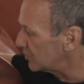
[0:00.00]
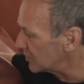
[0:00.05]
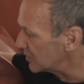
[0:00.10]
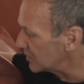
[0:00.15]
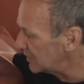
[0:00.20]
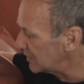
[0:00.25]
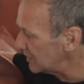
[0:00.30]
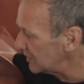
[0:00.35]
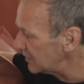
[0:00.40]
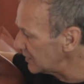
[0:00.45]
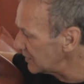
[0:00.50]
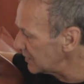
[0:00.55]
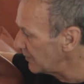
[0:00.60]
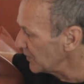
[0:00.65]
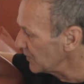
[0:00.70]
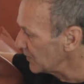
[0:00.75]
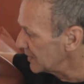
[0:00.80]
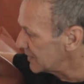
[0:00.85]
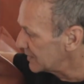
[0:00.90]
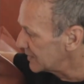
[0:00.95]
5,
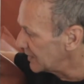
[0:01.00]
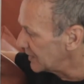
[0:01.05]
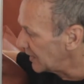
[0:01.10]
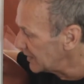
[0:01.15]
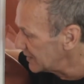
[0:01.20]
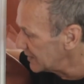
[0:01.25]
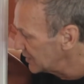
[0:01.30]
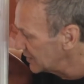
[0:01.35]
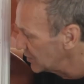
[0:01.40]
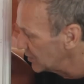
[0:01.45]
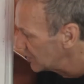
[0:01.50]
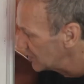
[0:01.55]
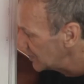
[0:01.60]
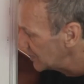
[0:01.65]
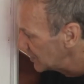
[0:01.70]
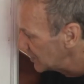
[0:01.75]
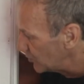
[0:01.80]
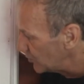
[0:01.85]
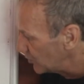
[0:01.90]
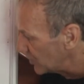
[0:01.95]
c'est racine de
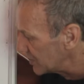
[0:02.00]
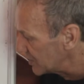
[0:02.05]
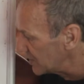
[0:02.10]
5 moins 1